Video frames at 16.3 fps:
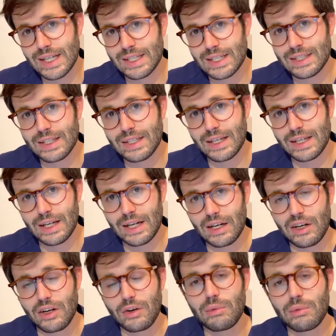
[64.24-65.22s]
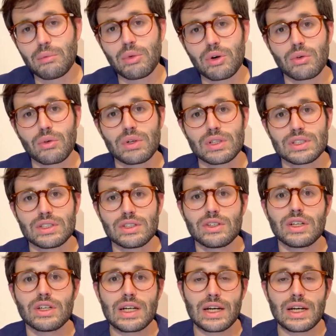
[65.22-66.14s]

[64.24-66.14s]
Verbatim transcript: a la técnica como por cuestiones